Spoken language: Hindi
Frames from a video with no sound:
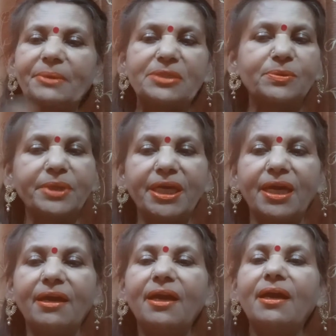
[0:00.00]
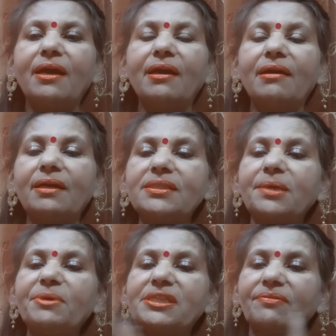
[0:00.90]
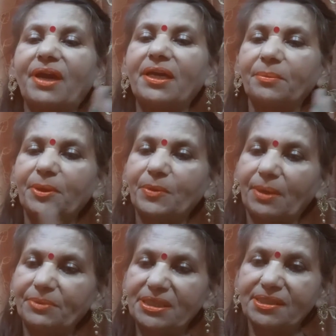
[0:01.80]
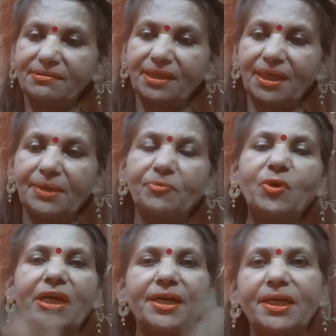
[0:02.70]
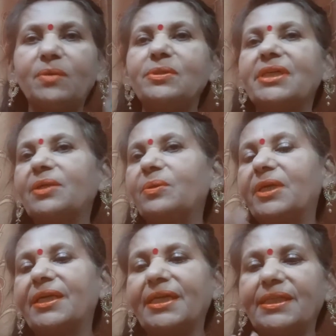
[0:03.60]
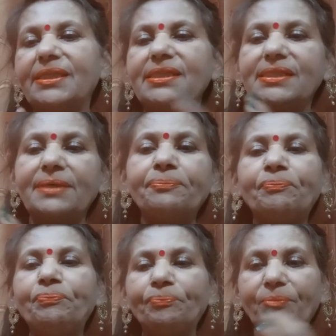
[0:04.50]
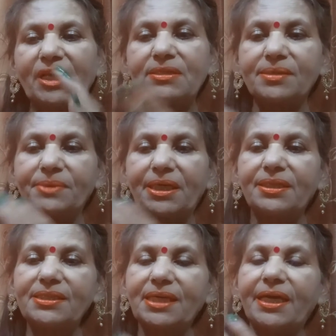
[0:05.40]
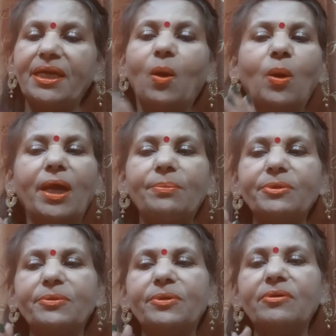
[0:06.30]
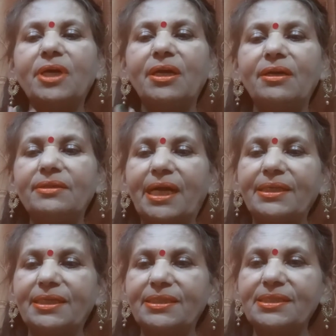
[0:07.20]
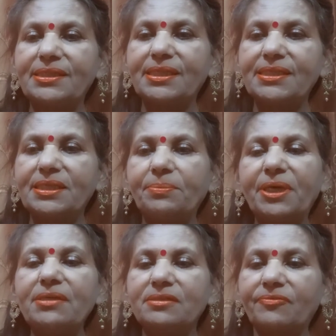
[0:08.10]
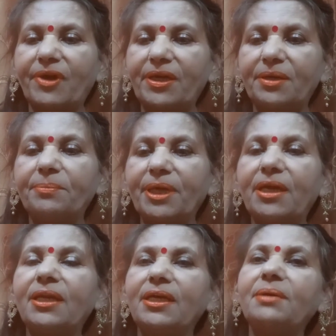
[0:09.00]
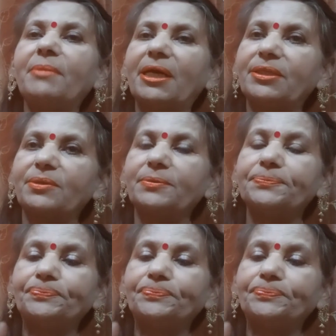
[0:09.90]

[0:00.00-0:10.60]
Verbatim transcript: किसको देंगे किसी भी सफाई कर्मी को आप दे सकते हैं वो इकट्ठे हो जाए तो इकट्ठे दे दीजिए किसी में रखते जाइए और आप उनको दान कर दीजिए किसी भी सफाई कर्मी यानी कि मेहतर को